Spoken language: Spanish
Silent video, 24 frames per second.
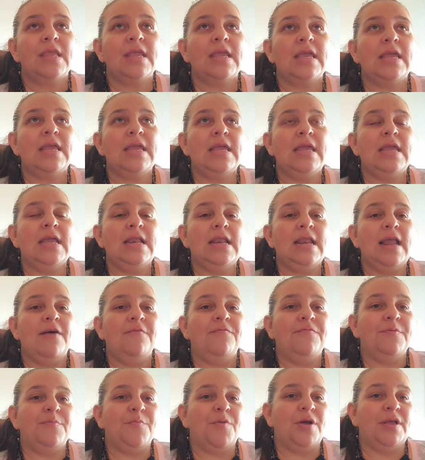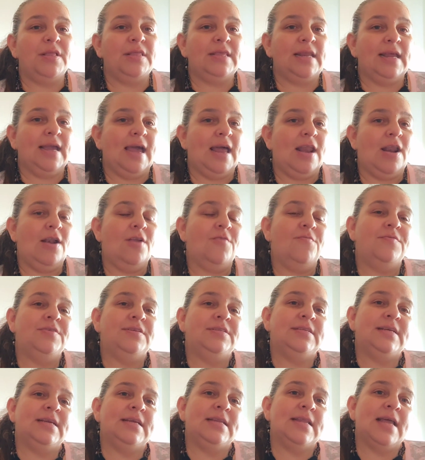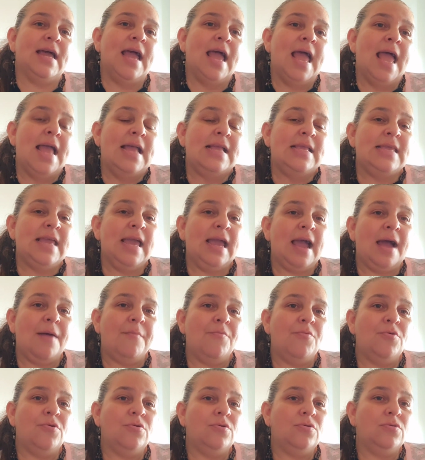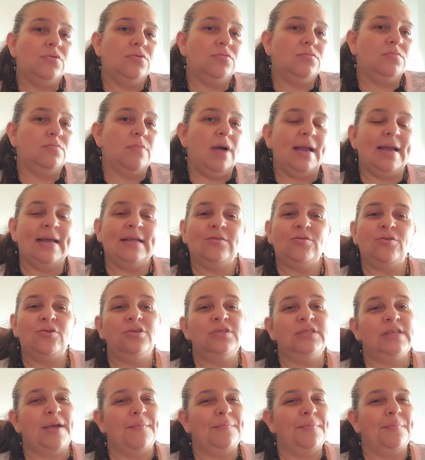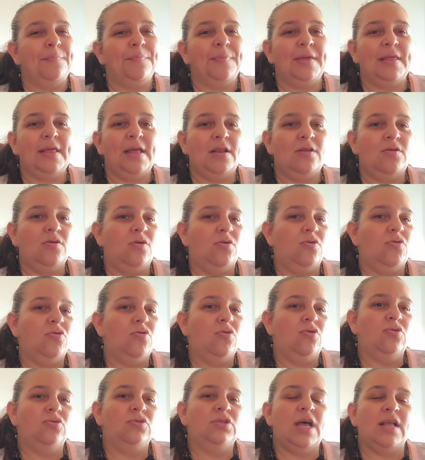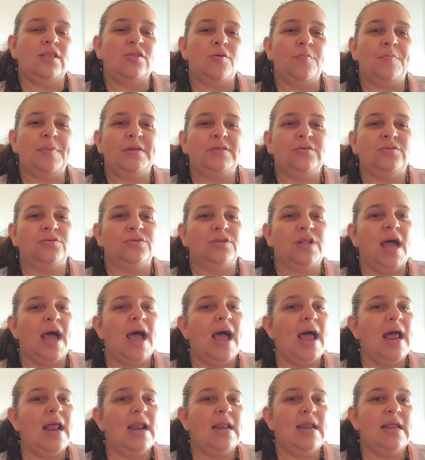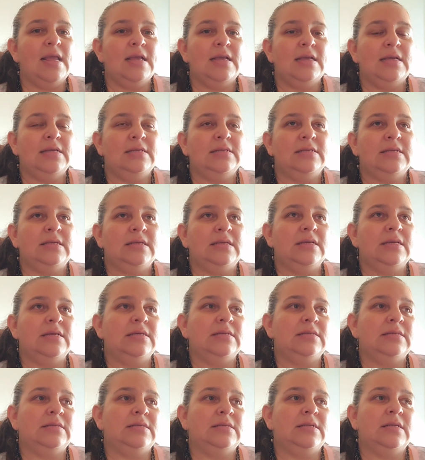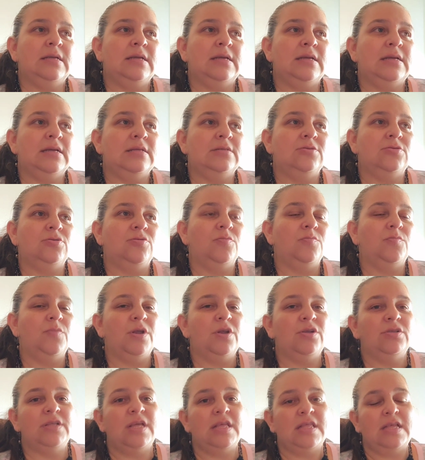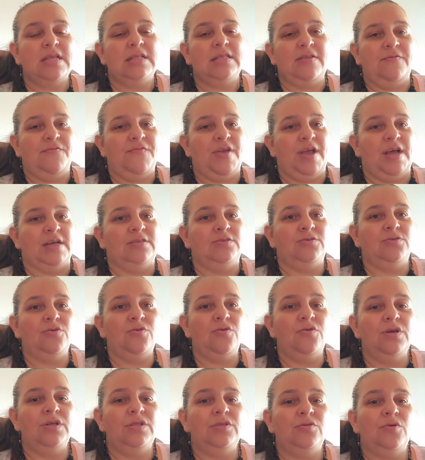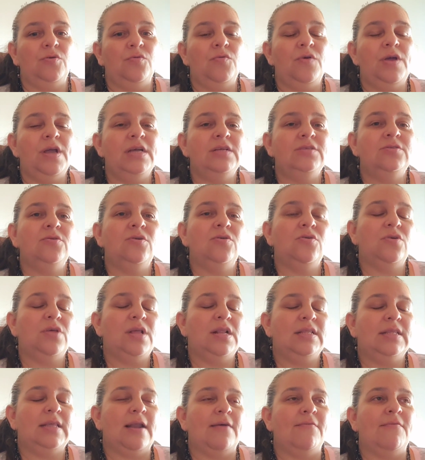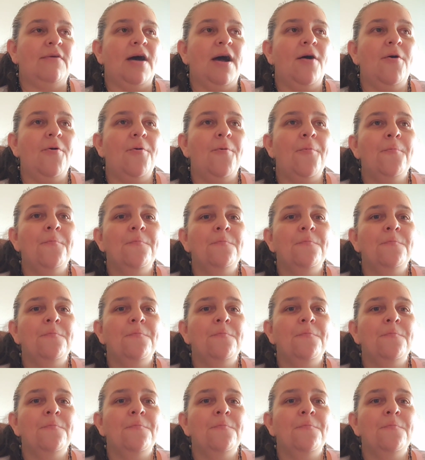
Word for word: y las fuimos a entregar a la oficina llegamos, más que todo siempre piden los datos personales, este, números de identificación y todo eso, lo del trabajo,